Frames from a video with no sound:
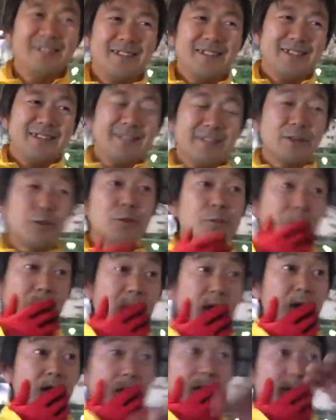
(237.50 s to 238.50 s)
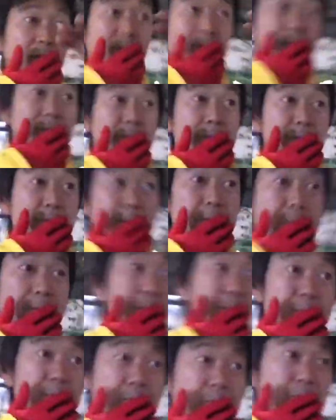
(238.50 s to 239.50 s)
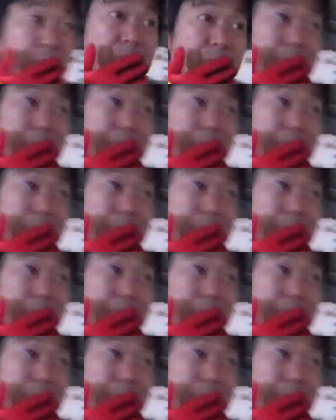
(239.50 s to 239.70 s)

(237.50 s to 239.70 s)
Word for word: らちょうどこの時間いや群馬はない